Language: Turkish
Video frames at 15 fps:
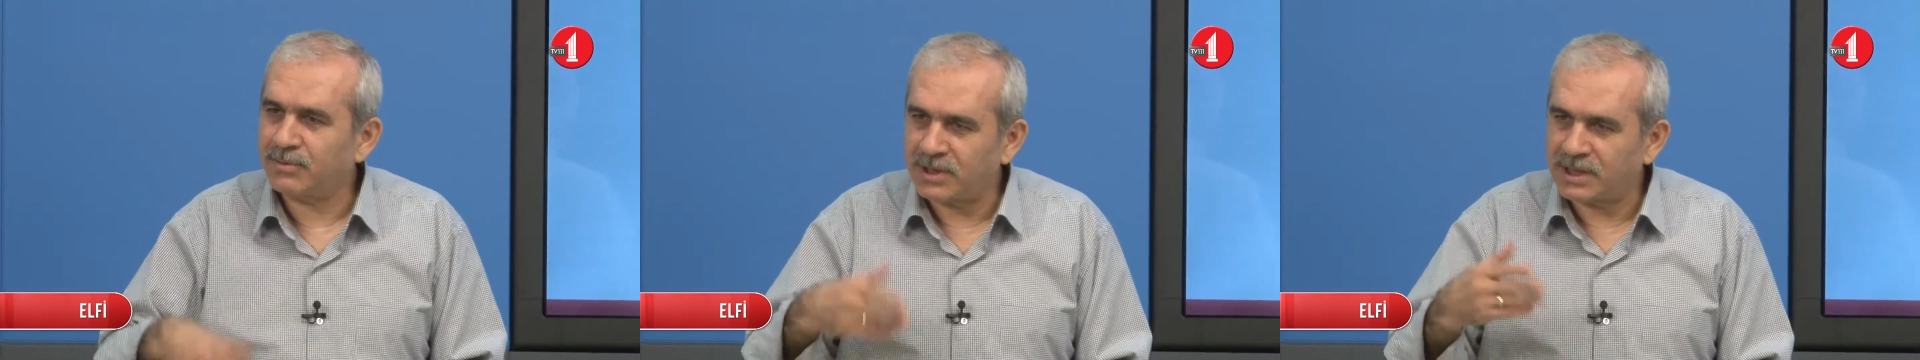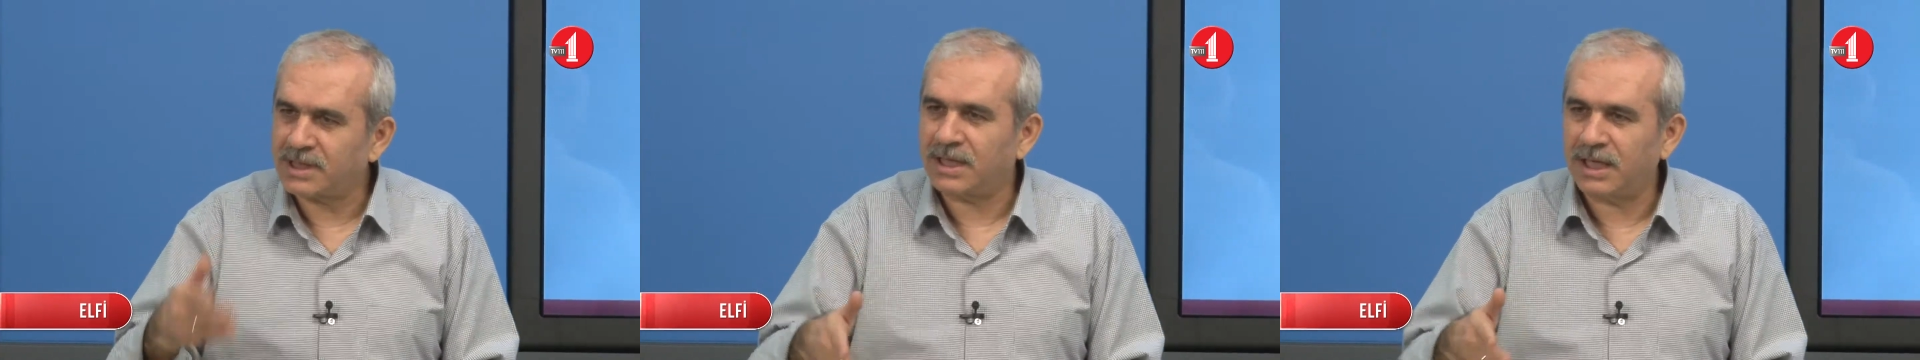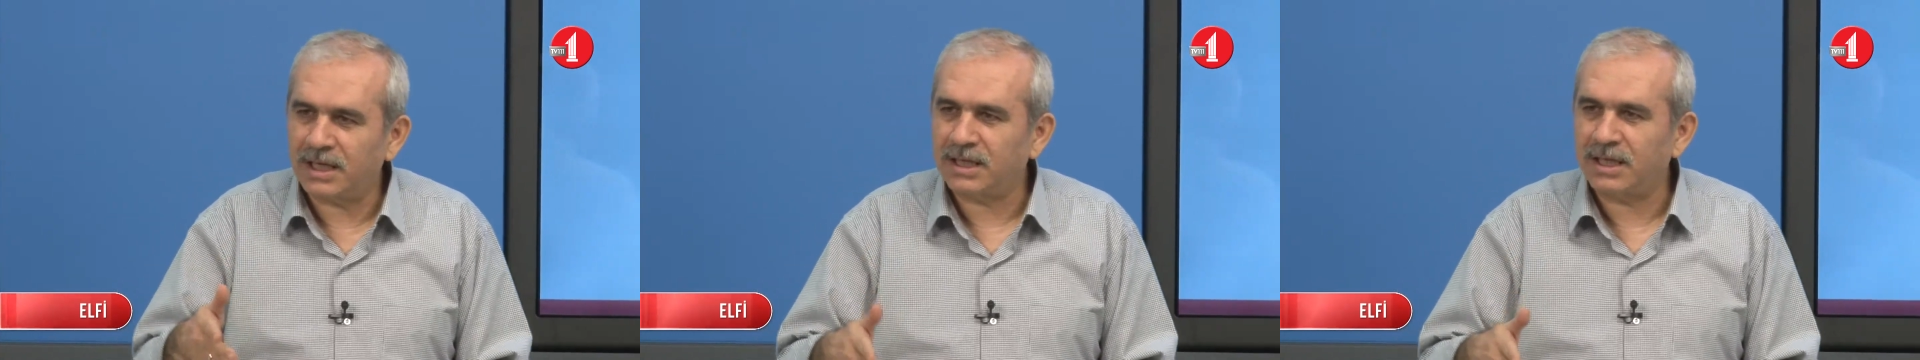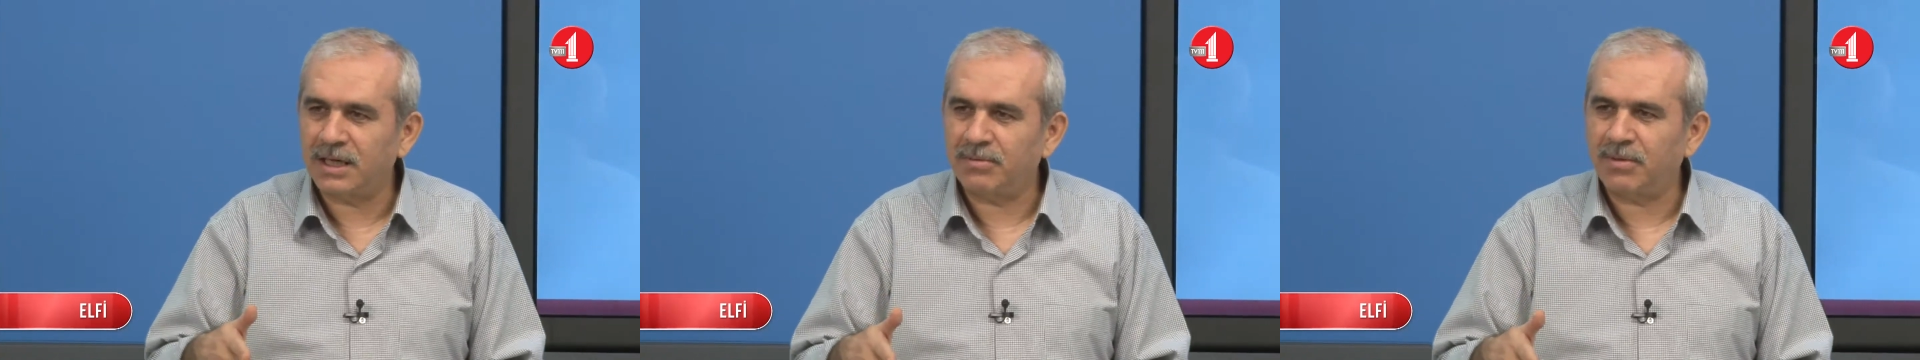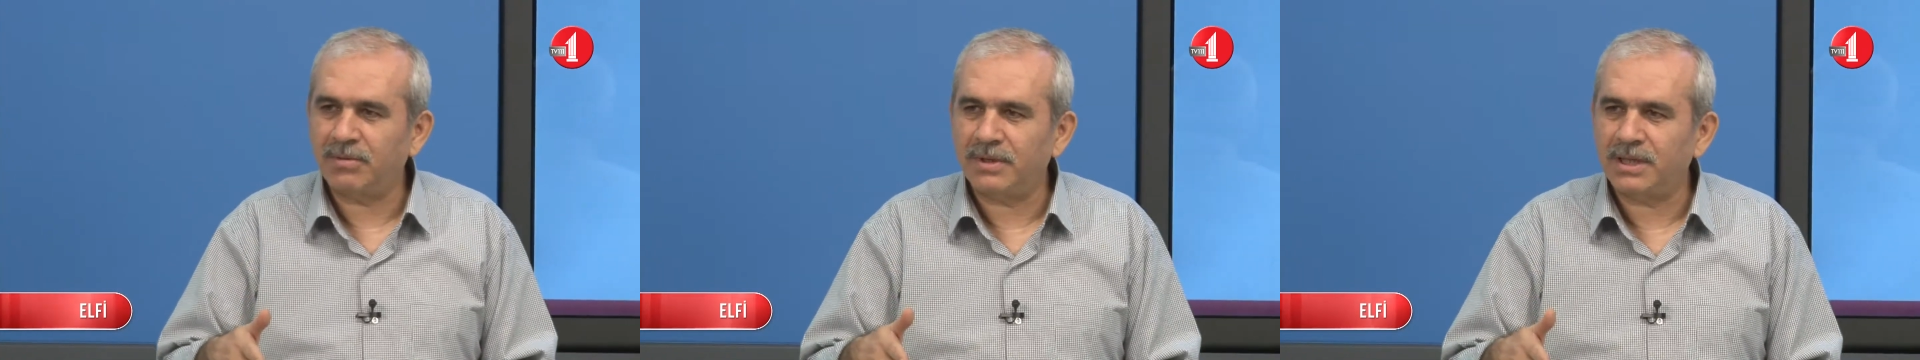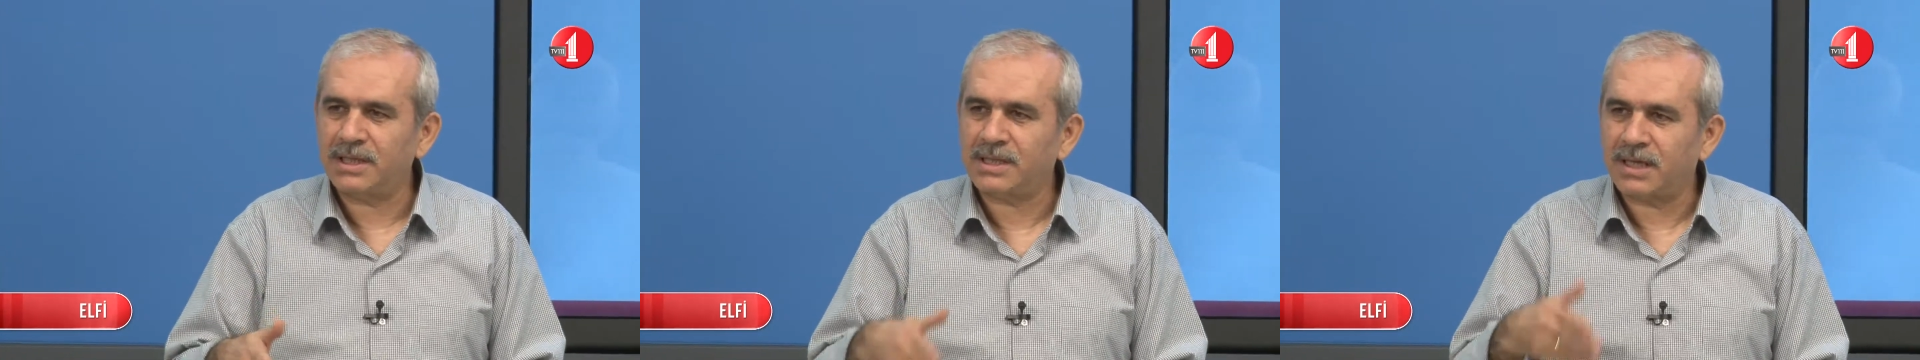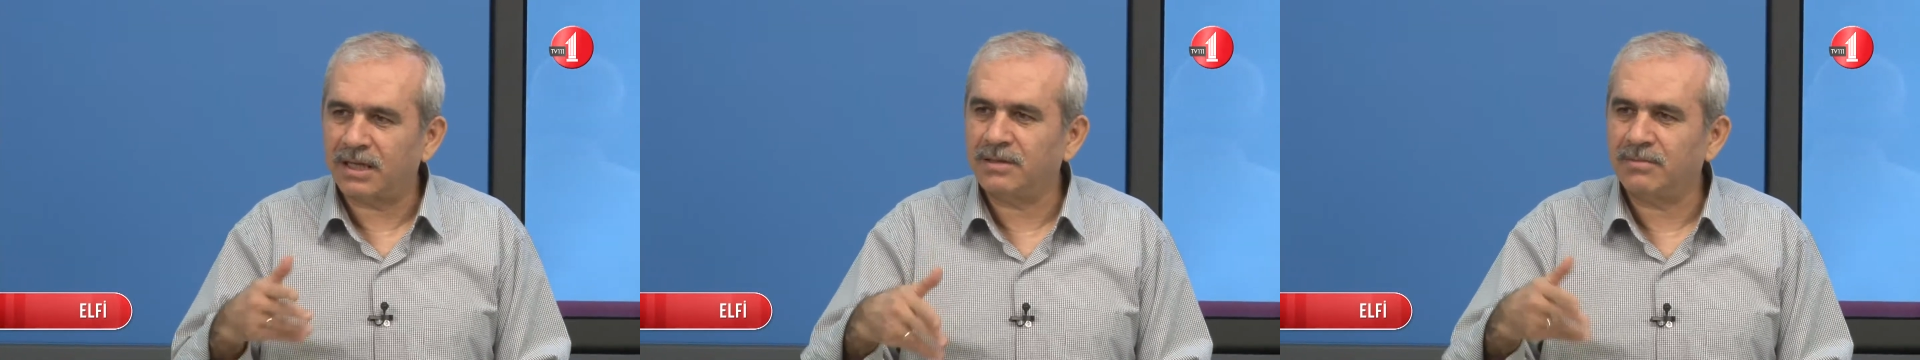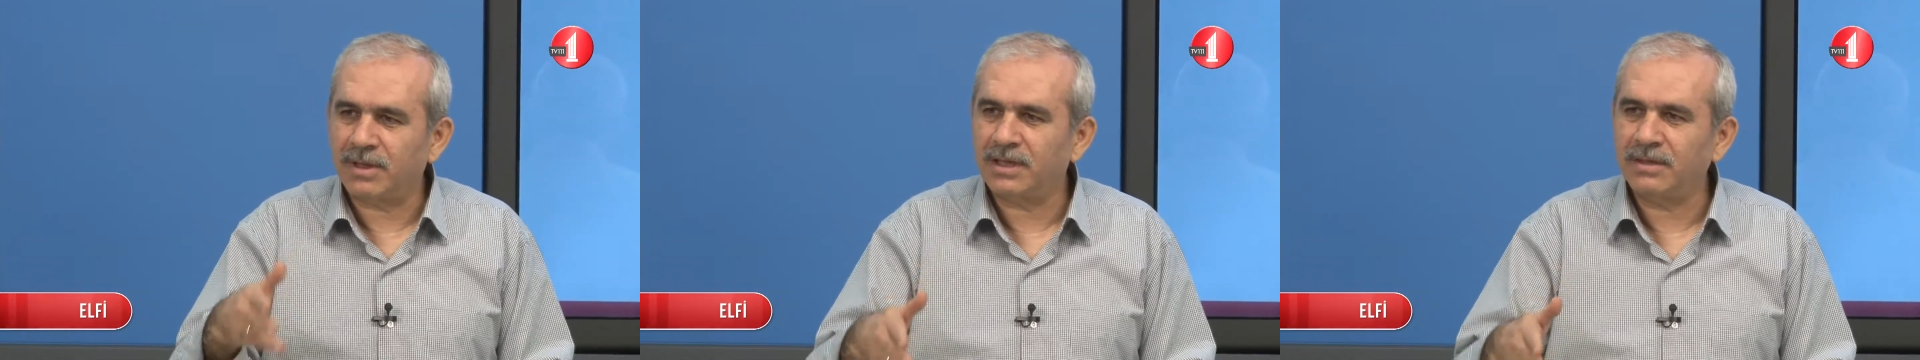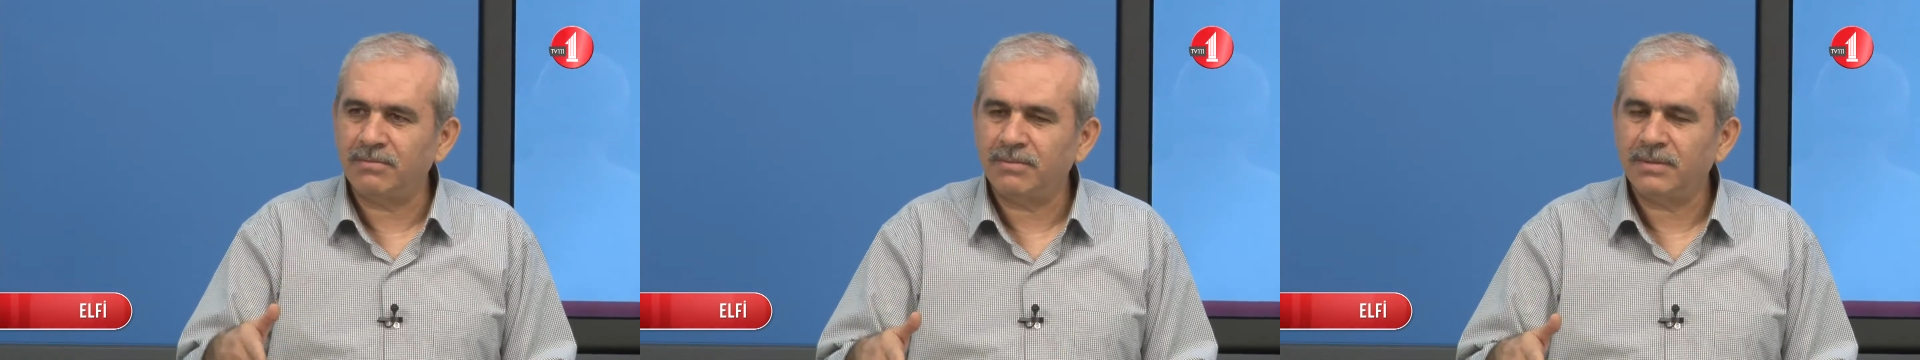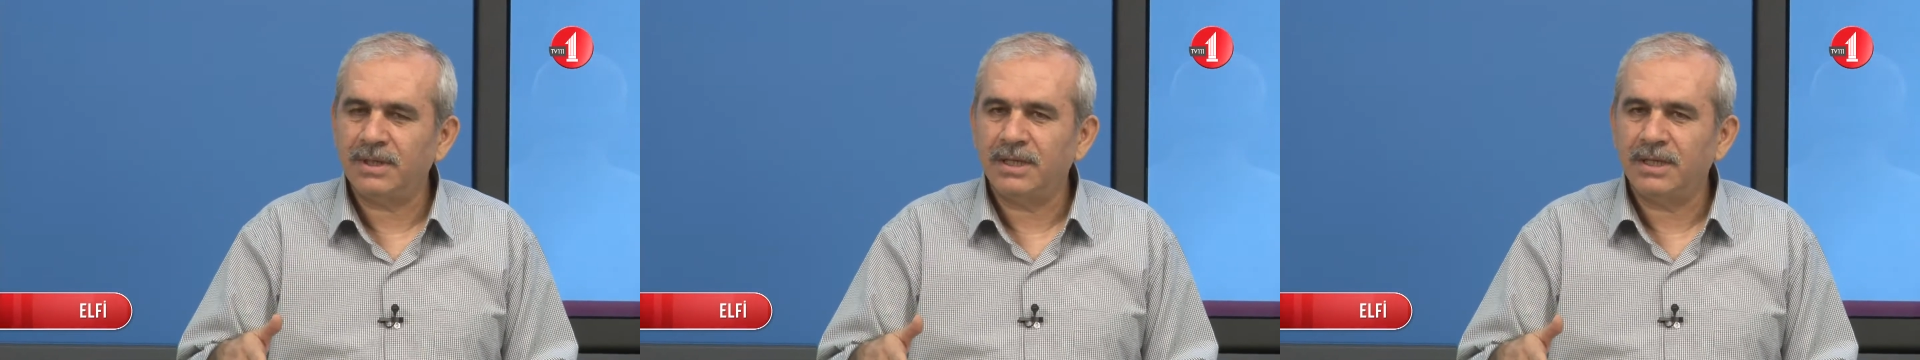Bunu sırayla da yapabiliriz. Adım adım.